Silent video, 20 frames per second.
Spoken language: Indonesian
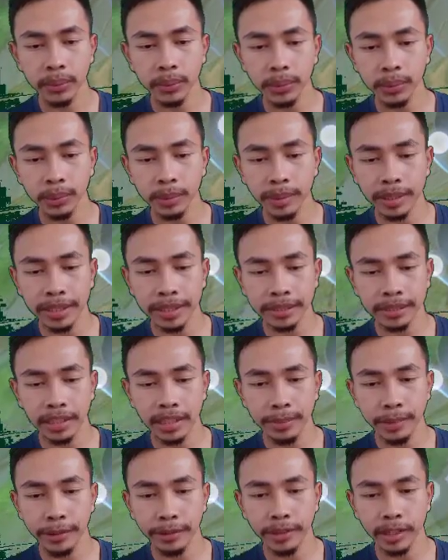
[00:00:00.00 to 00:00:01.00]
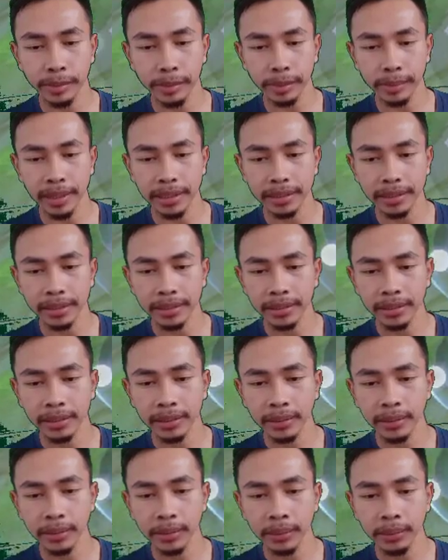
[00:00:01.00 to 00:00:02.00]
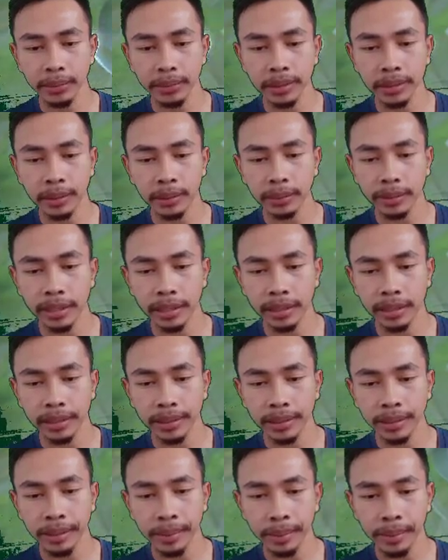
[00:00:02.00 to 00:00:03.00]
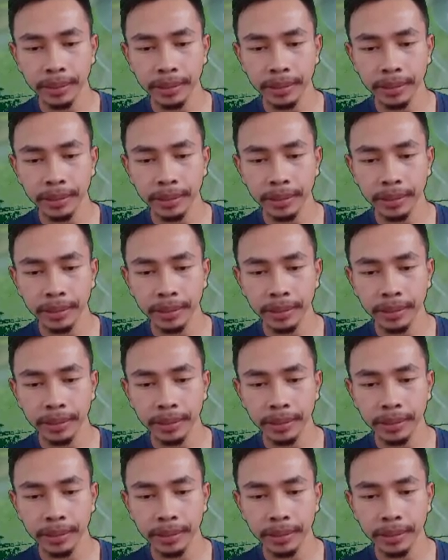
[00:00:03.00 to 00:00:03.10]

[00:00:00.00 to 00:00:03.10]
Waduh, banyak sekali minionnya teman-teman. Wih, tuh lihat.